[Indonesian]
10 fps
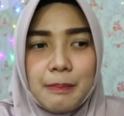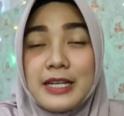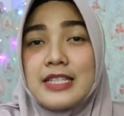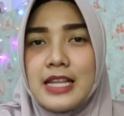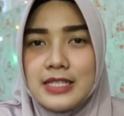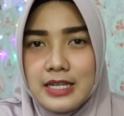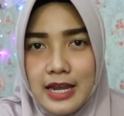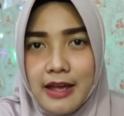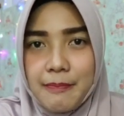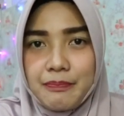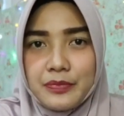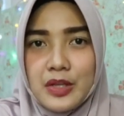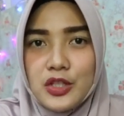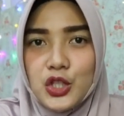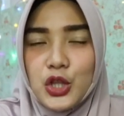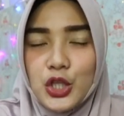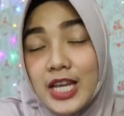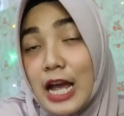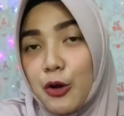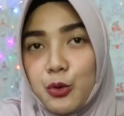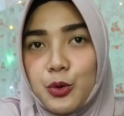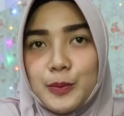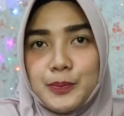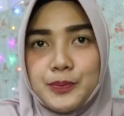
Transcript: perjanjian contohnya aku